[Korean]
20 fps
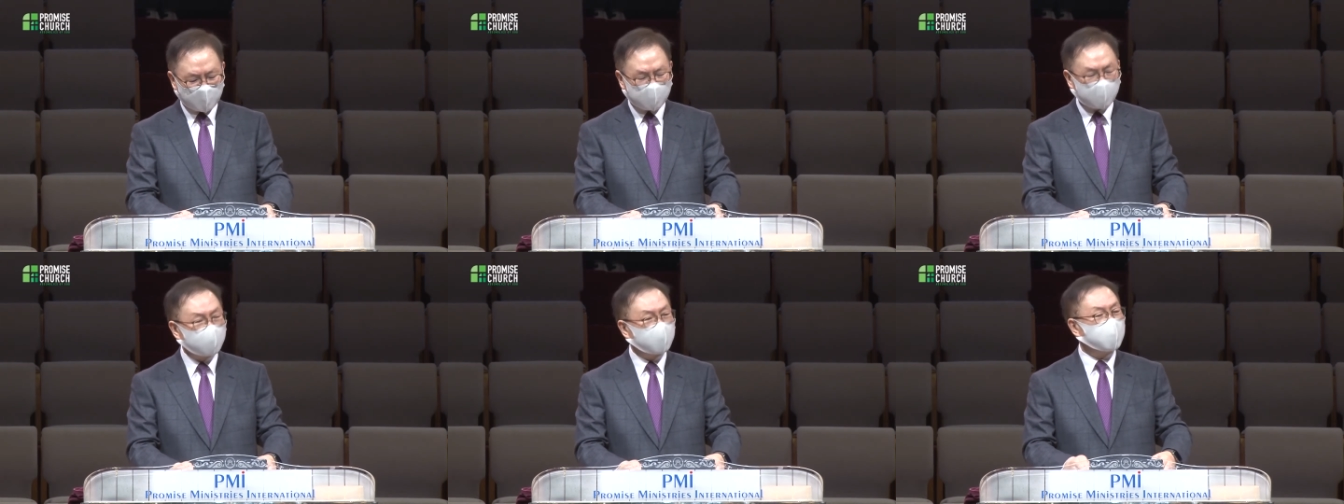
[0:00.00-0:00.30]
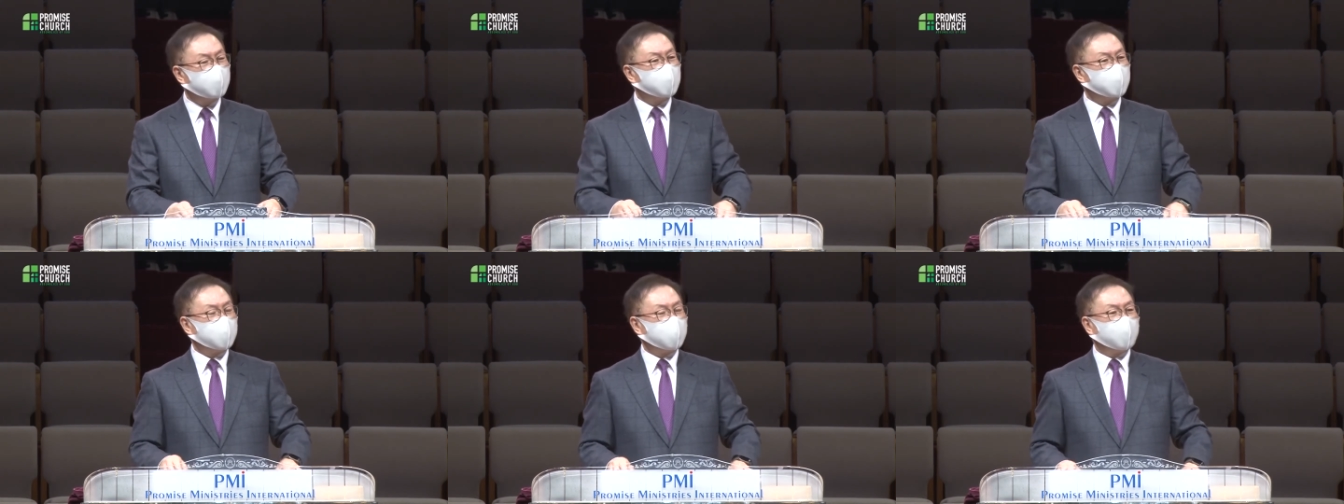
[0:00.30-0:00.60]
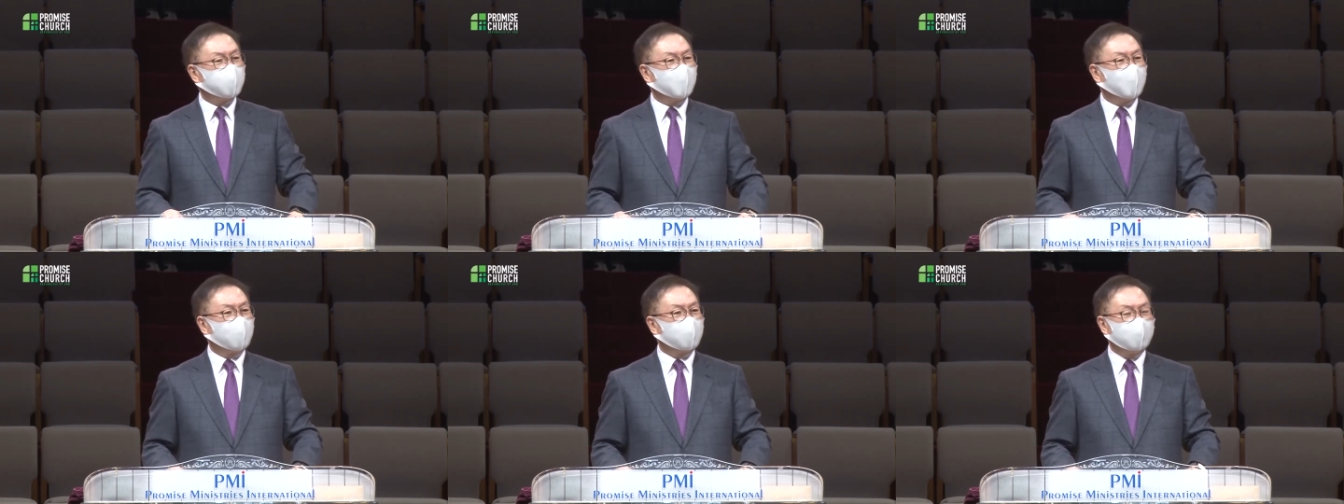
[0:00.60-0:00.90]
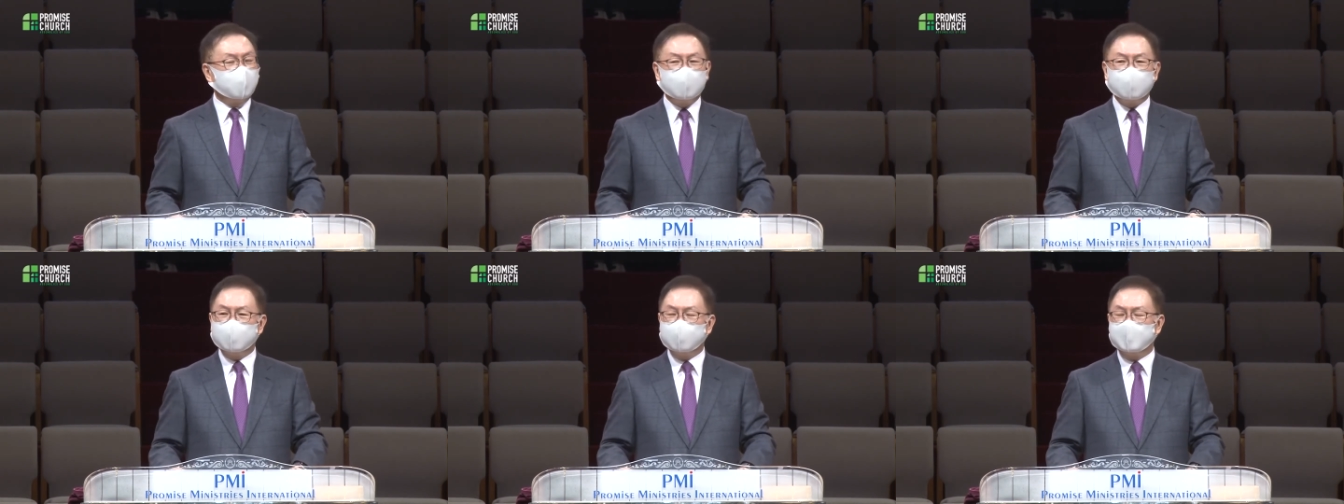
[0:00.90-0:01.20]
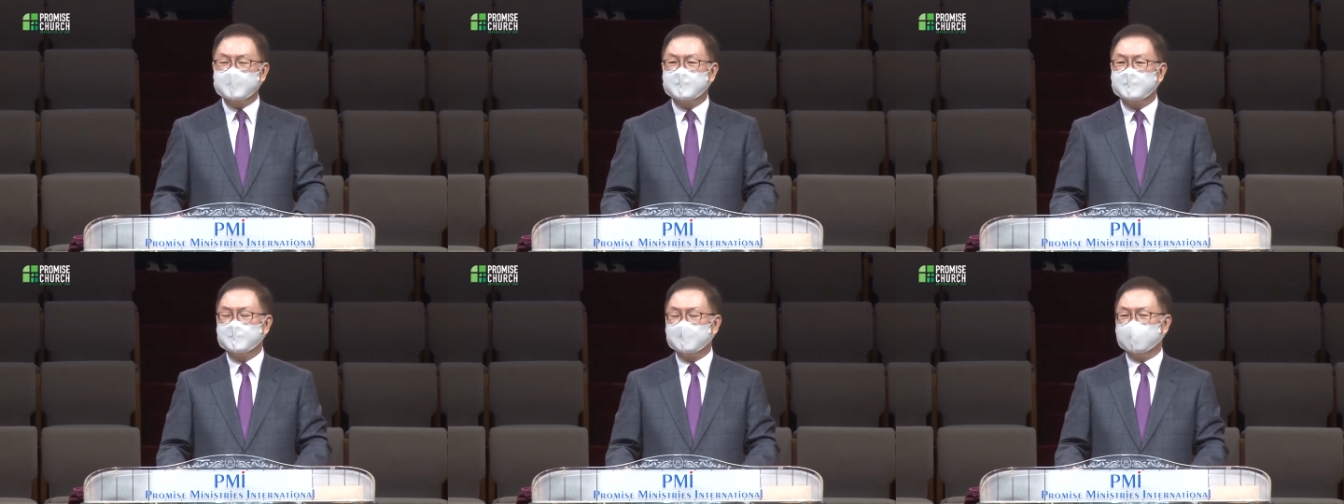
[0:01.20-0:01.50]
이런 생각을
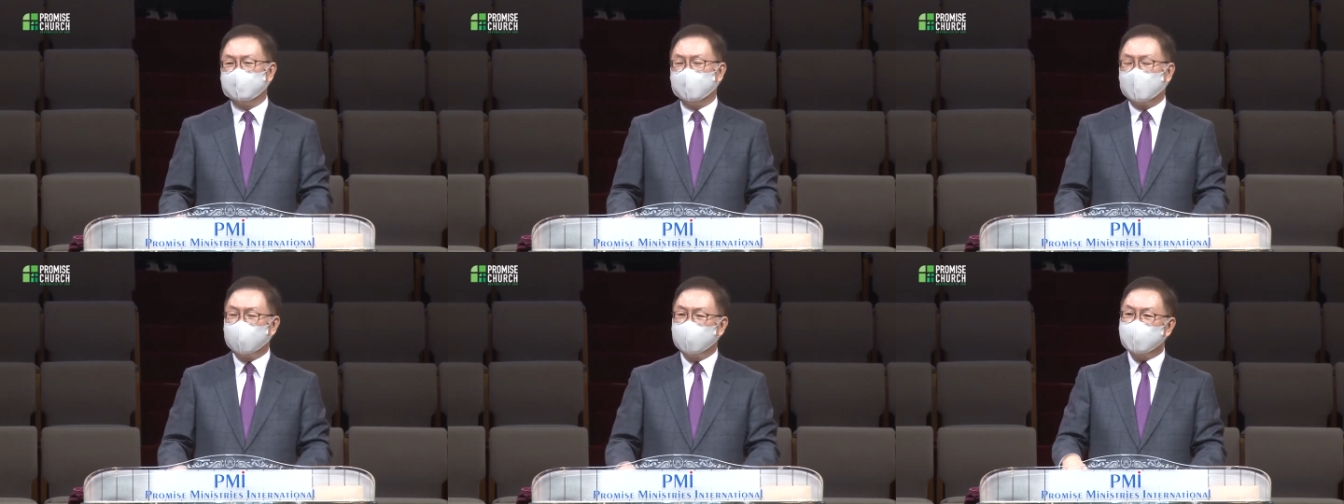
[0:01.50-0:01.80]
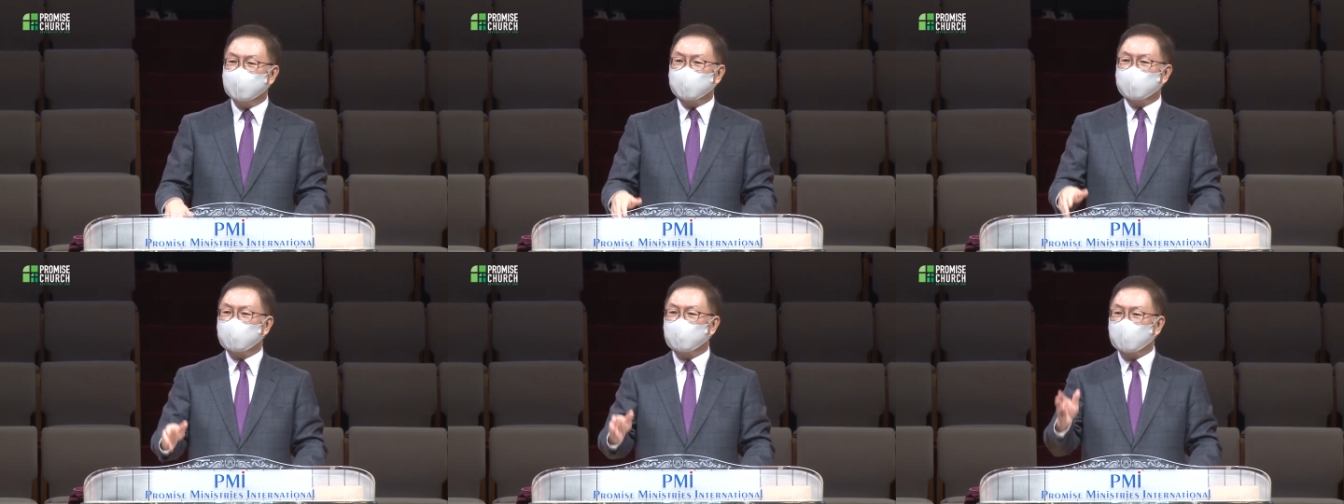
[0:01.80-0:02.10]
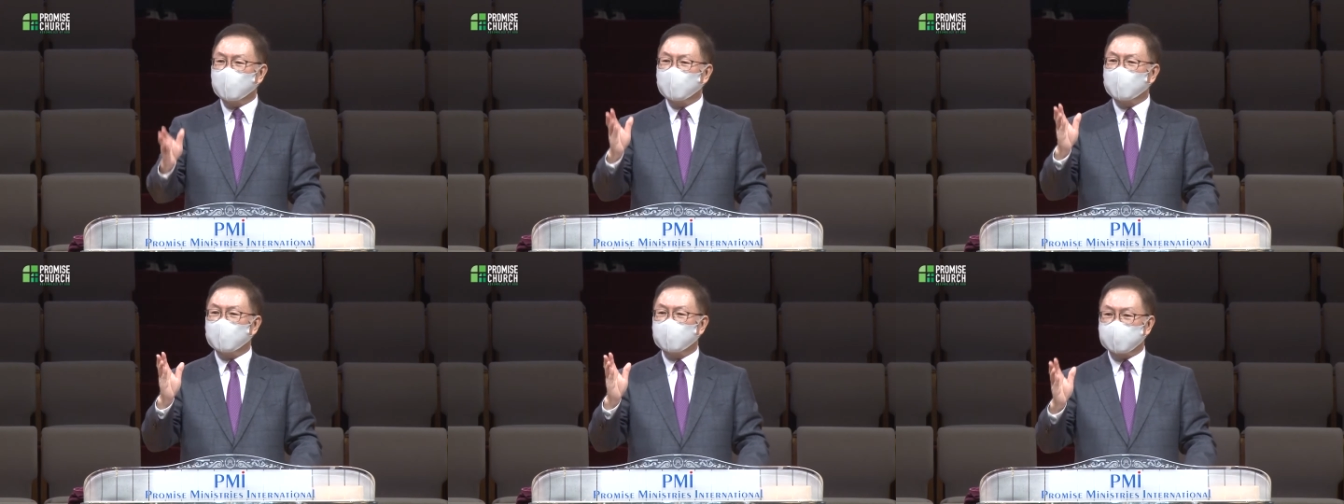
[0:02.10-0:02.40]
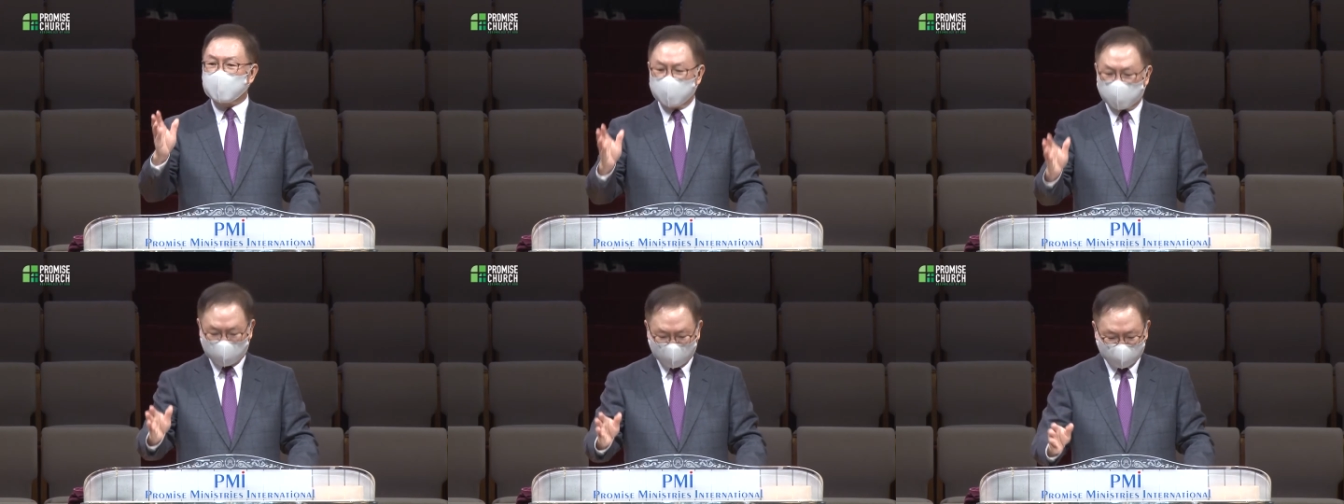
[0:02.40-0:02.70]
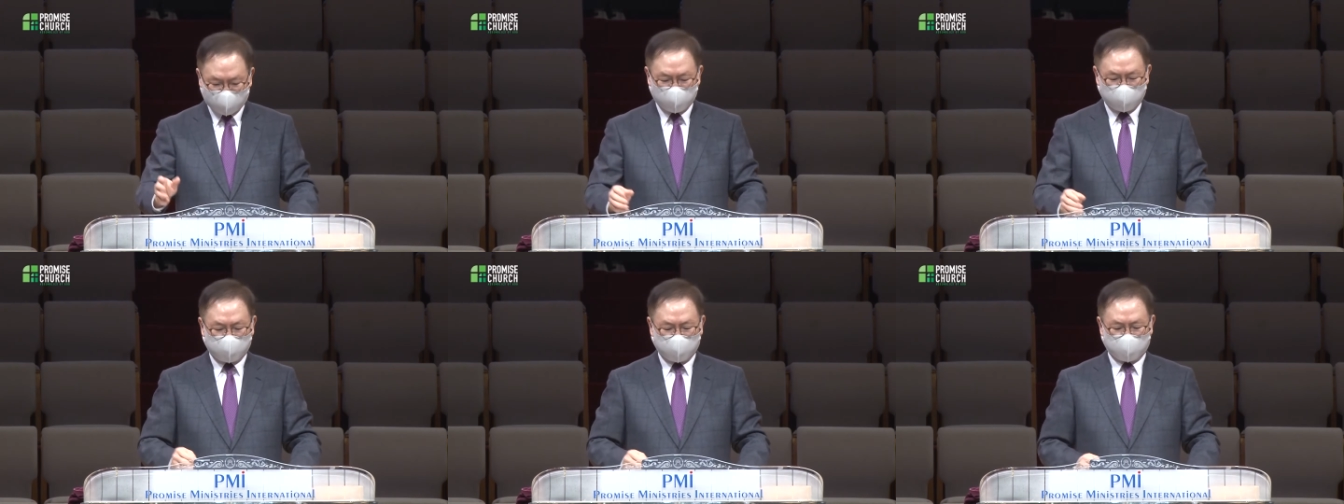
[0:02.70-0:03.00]
할 수도
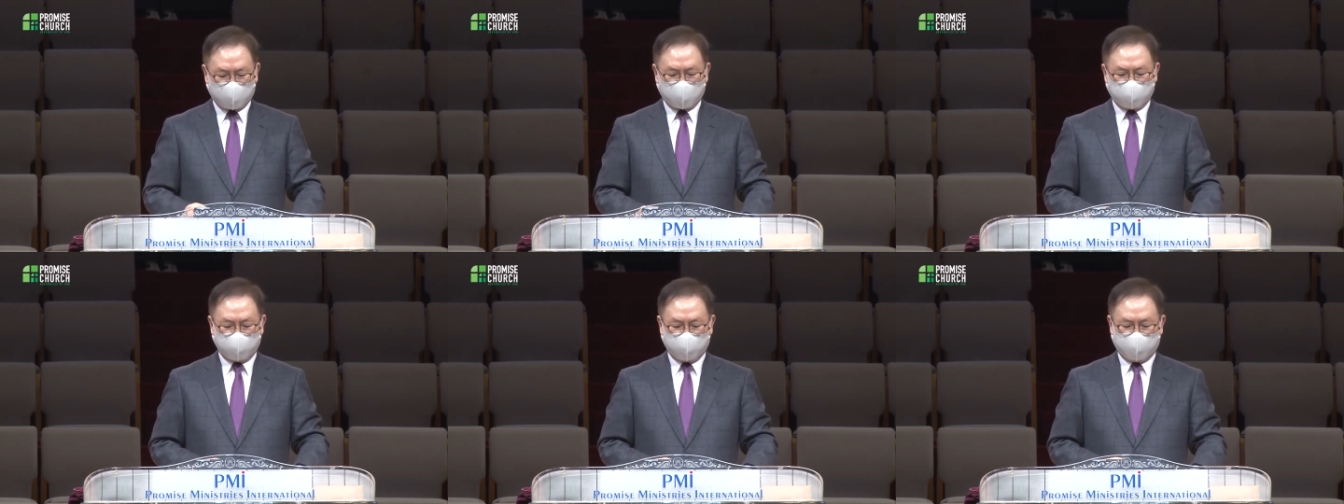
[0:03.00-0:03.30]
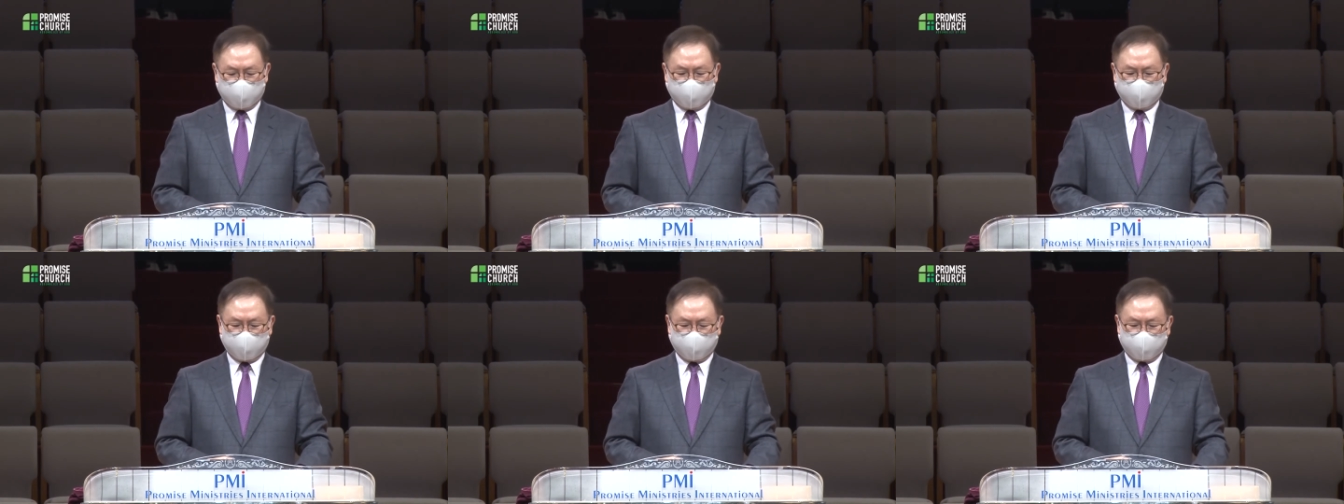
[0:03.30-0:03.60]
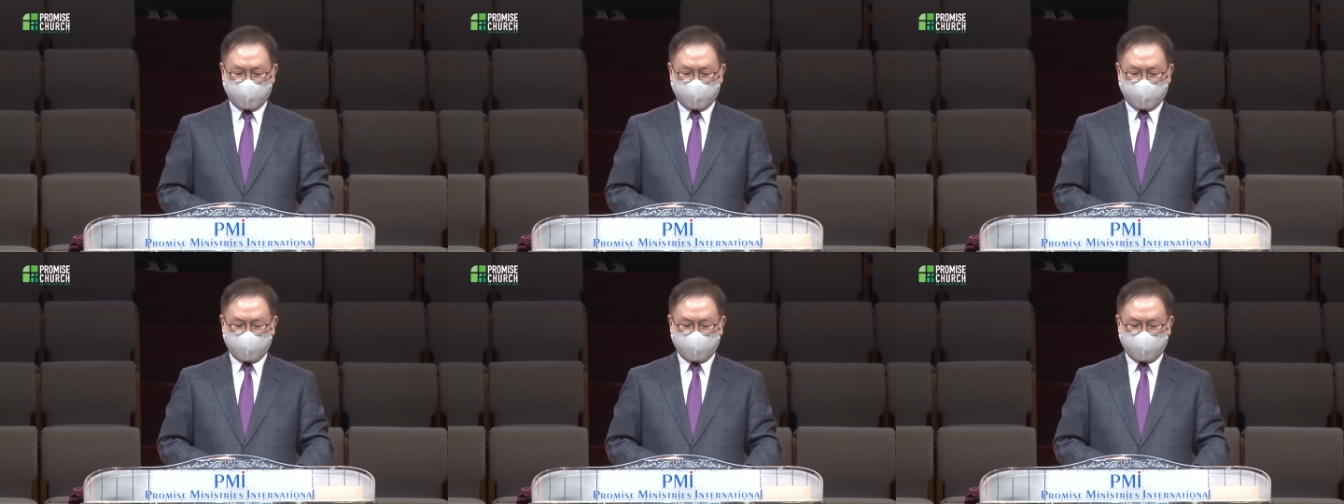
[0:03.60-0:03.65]
있었을 것입니다.